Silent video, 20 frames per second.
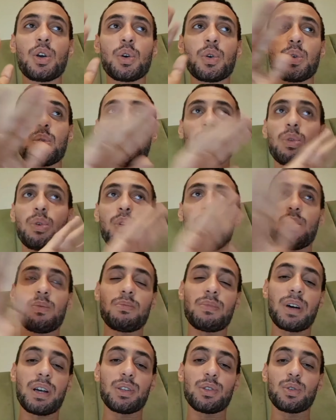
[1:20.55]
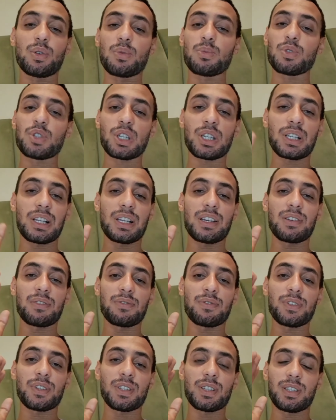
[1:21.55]
كلهم ما عندهمش
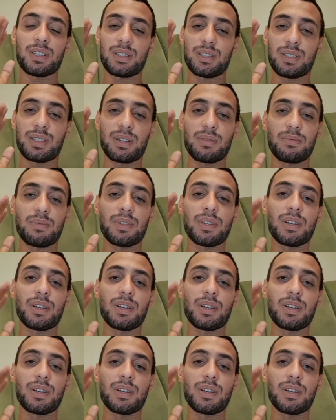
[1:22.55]
خلاف ان الكتاب